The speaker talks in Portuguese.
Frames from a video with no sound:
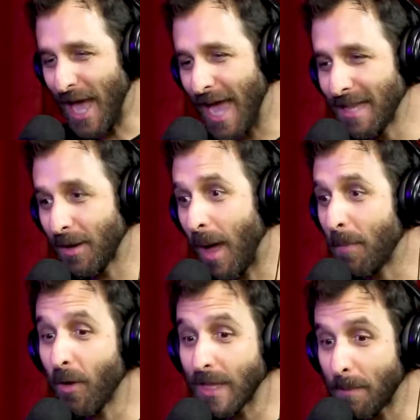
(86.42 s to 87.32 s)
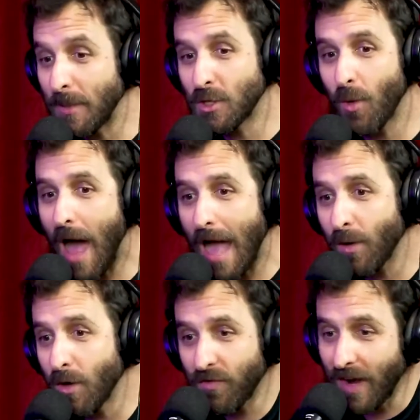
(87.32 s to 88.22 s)
E aí, daqui a pouco, ela pediu
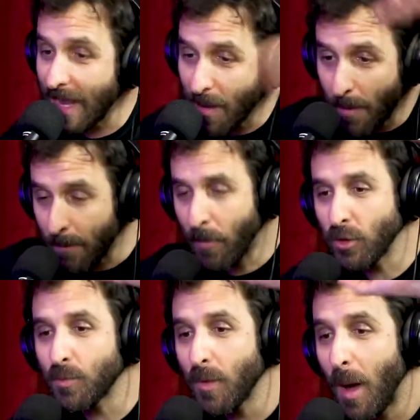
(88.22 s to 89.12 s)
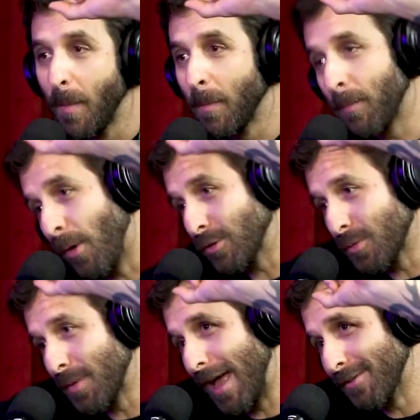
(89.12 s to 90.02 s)
água e eu falei, ponto,
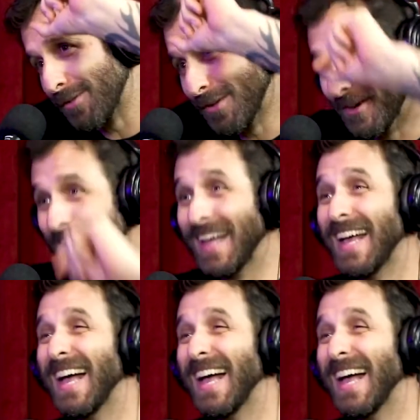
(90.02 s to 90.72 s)
ponto pro Brasil